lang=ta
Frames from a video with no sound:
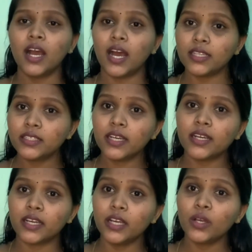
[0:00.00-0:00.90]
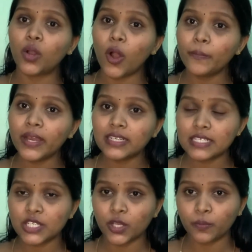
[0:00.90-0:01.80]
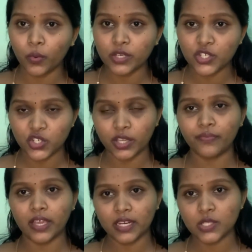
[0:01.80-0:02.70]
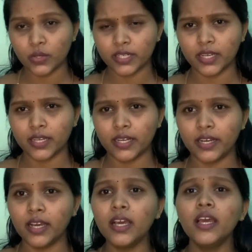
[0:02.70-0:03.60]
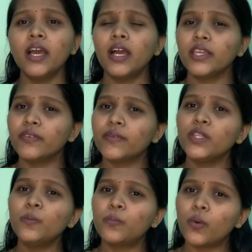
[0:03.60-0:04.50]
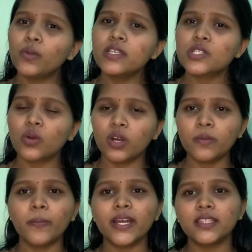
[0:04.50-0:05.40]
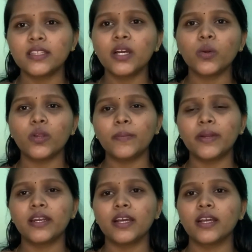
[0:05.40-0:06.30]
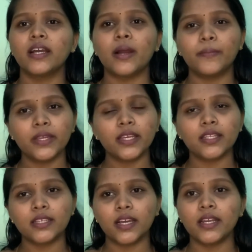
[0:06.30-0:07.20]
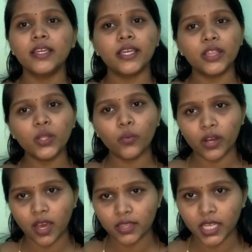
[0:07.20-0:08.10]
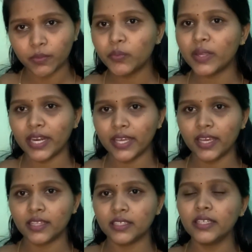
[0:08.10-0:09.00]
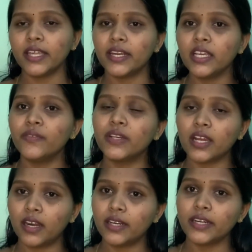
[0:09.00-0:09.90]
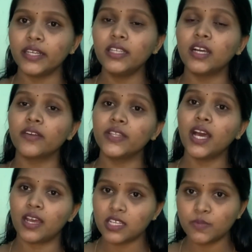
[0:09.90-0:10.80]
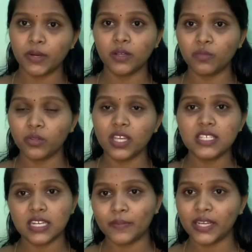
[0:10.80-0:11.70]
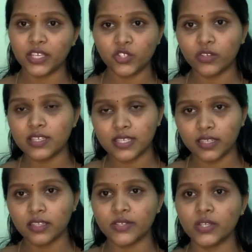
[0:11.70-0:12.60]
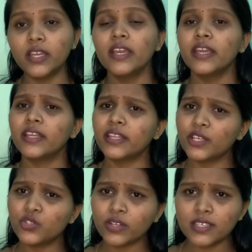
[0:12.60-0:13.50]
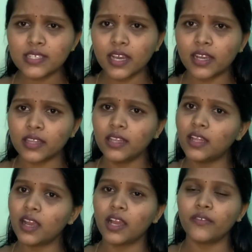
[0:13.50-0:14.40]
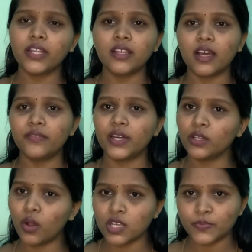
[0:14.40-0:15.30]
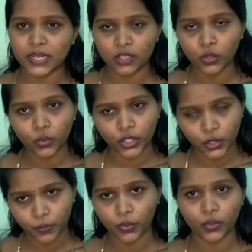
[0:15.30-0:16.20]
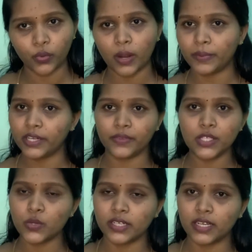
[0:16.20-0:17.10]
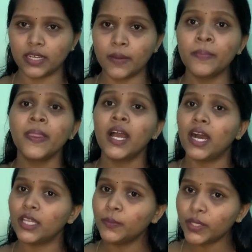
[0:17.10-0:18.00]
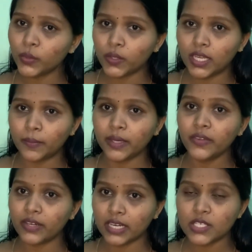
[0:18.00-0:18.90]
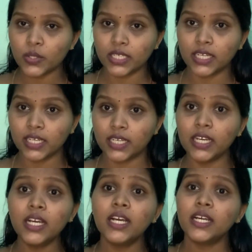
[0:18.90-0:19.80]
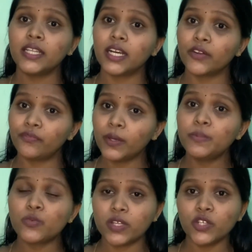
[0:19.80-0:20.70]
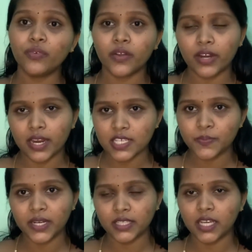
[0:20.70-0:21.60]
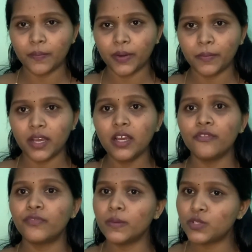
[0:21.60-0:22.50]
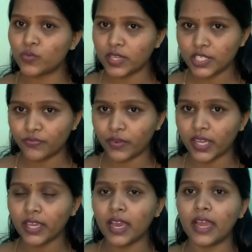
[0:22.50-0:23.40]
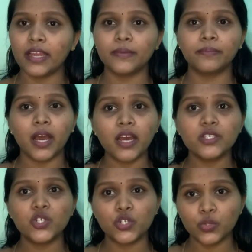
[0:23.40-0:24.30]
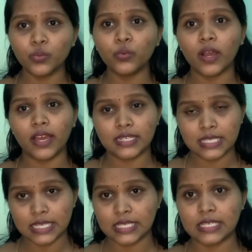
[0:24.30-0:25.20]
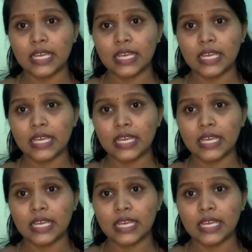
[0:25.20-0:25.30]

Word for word: அதுக்காக காம்பேக்ட் டிஸ்ட்ரிக்ட் போலீஸ் சீஃப் என்ன சொல்லியிருக்காங்கன்னா இவர் வந்து போலீஸ் கொடுமைப்படுத்தி தான் கொலை பண்ணாங்க அப்படிங்கிறதுக்கான எந்த ஒரு ஆதாரமும் கிடையாது ஏன்னா இவருக்கு ஆல்ரெடி நாங்கள் வந்து அரெஸ்ட் பண்ணும்போதே சில பல இன்ஜுரிஸ் இருந்துச்சு இந்த இன்ஜுரிஸ்க்காக தான் நாங்கள் அவரை நாலு வாட்டி ஹாஸ்பிட்டலுக்கு கூட்டிகிட்டு போனோம் அப்படின்னு வந்து சொல்லியிருக்காங்க அது மட்டும் இல்லாமல் இவர் என்ன சொல்லியிருக்காங்கன்னா நாங்கள் ஃபிஃப்த் டுவெண்ட்டி ஃபோர் அவரை அரெஸ்ட் பண்ணதுக்கு அப்புறமா ஃபிஃப்த் டுவெண்ட்டி ஃபைவ் அண்ட் மார்ச் டூ டூ அண்ட் சிக்ஸ்